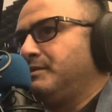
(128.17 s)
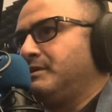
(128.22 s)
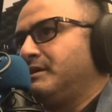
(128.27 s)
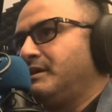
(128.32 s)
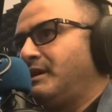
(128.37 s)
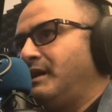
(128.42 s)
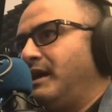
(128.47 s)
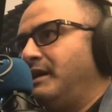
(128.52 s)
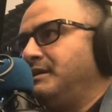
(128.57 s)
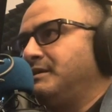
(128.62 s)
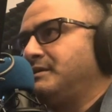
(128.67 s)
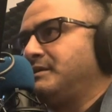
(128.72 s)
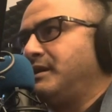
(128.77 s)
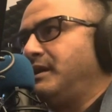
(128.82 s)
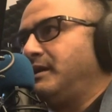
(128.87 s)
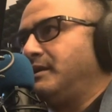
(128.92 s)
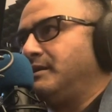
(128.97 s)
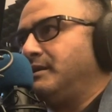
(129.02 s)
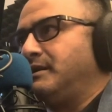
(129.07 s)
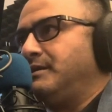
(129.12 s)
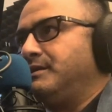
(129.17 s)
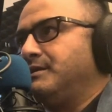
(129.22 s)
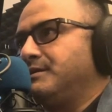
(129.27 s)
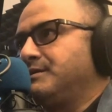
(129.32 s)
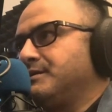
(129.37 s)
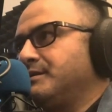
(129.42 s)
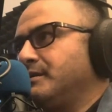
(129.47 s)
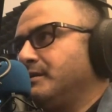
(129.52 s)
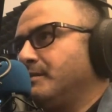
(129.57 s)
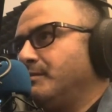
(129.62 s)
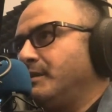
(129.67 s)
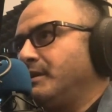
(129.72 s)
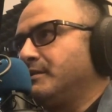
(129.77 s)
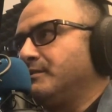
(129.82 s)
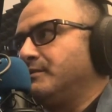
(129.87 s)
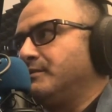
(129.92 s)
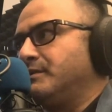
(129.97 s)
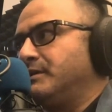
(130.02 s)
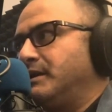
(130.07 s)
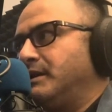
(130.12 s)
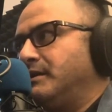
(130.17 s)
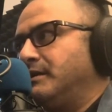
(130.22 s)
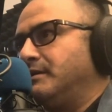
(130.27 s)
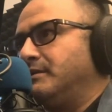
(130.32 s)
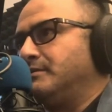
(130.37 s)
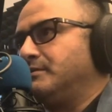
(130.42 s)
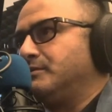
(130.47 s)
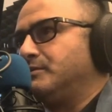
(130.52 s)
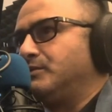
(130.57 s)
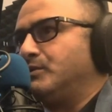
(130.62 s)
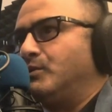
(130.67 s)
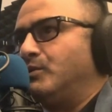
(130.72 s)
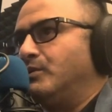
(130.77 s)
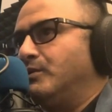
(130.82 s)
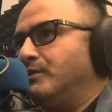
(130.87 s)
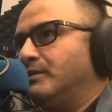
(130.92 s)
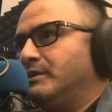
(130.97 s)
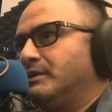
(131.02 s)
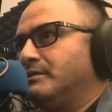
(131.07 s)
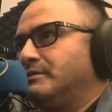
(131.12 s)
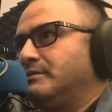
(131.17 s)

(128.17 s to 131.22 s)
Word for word: Kleinigkeiten, Edition gemacht und dann so